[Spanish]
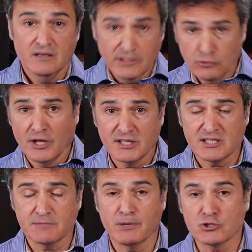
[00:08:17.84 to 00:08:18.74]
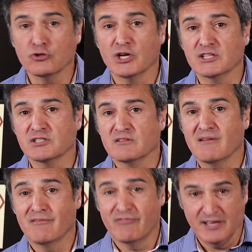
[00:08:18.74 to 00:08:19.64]
Y una de estas personas
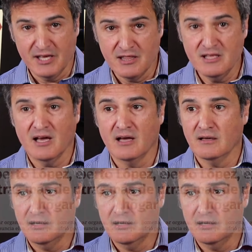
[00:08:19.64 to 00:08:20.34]
fallecía